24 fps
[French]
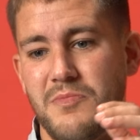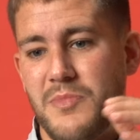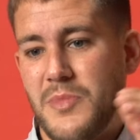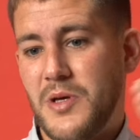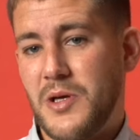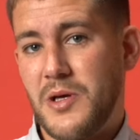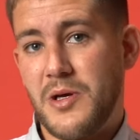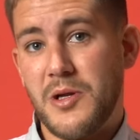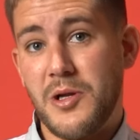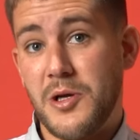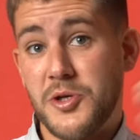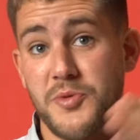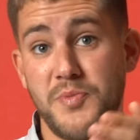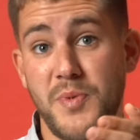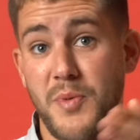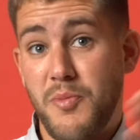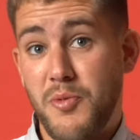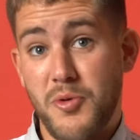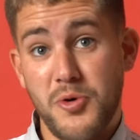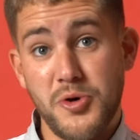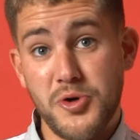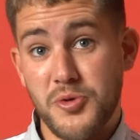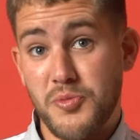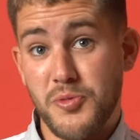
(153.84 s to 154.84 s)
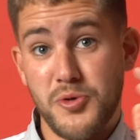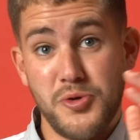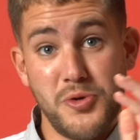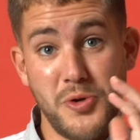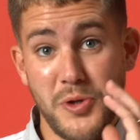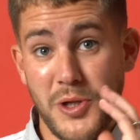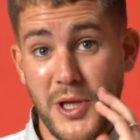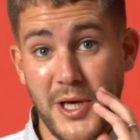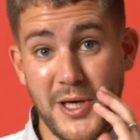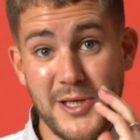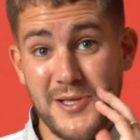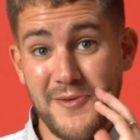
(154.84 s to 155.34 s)
Et là, je sais pas pourquoi, je me suis
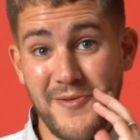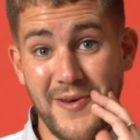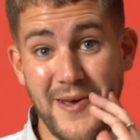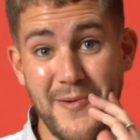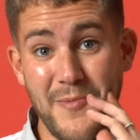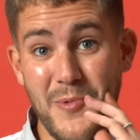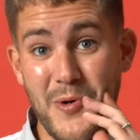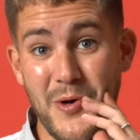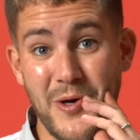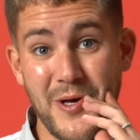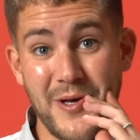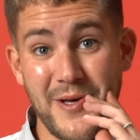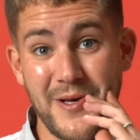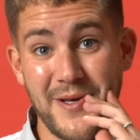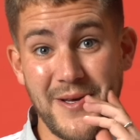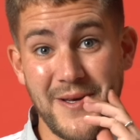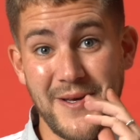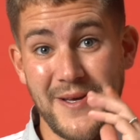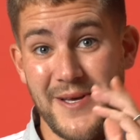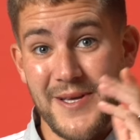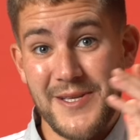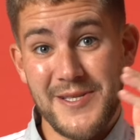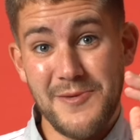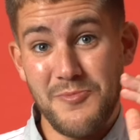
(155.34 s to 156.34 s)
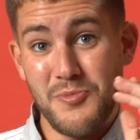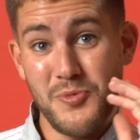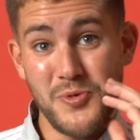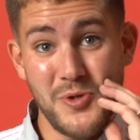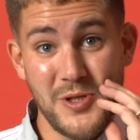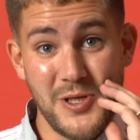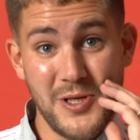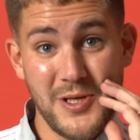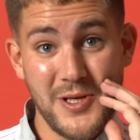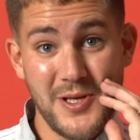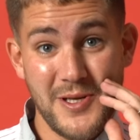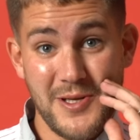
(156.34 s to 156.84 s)
intéressé vraiment à, ses
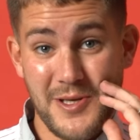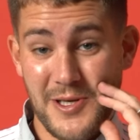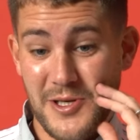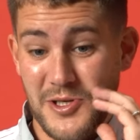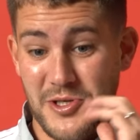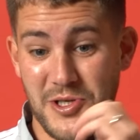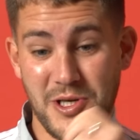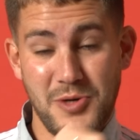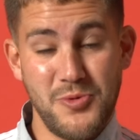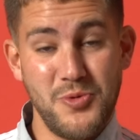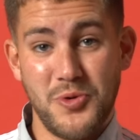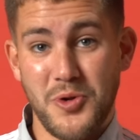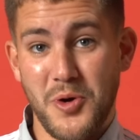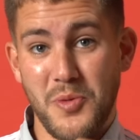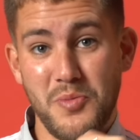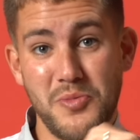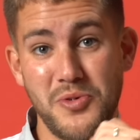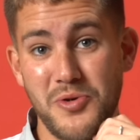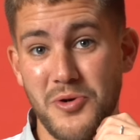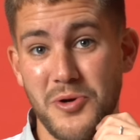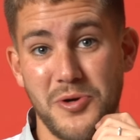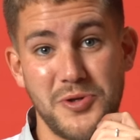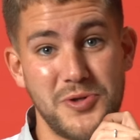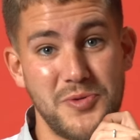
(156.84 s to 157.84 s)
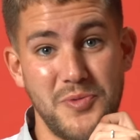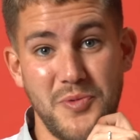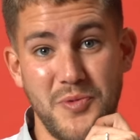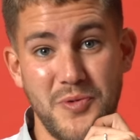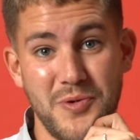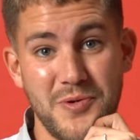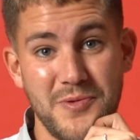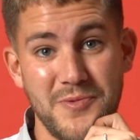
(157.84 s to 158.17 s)
musiques et j'écoute en boucle en ce moment.